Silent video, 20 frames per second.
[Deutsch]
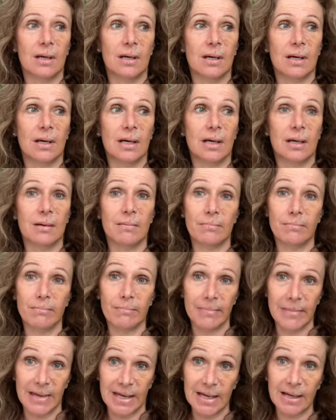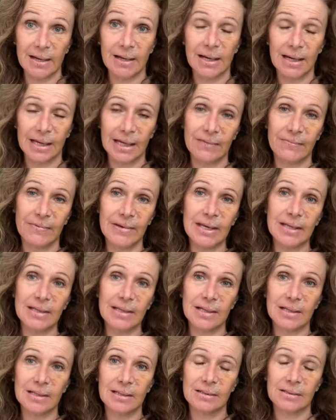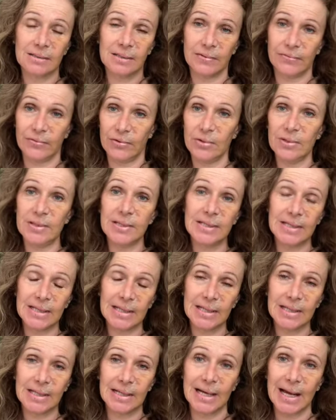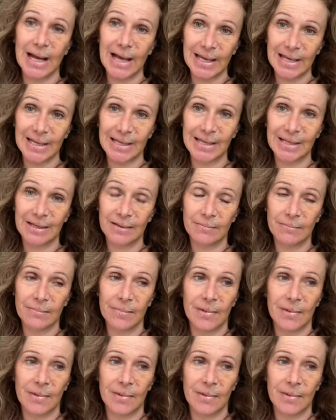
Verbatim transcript: äh, mehr an Gewicht hat, sie fühlen sich gleich.